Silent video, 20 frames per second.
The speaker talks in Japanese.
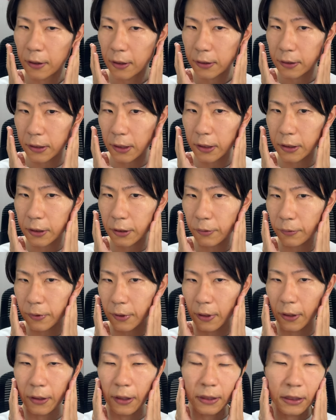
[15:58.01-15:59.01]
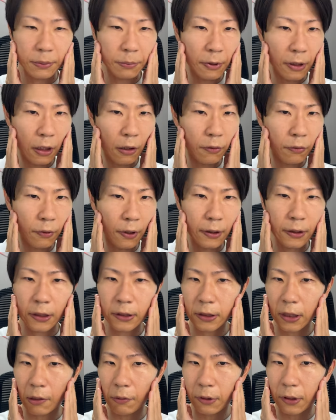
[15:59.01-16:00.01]
歯列矯正やって一番顔の
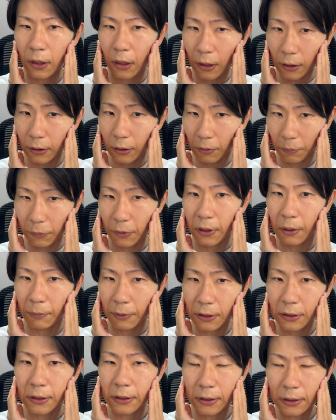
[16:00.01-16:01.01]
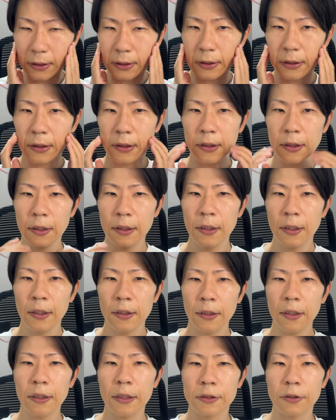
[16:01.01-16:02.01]
形変わったなって思ってます。
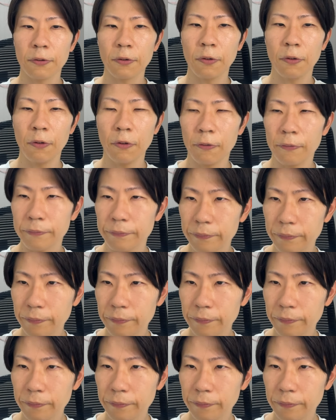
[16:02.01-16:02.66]
なんでその、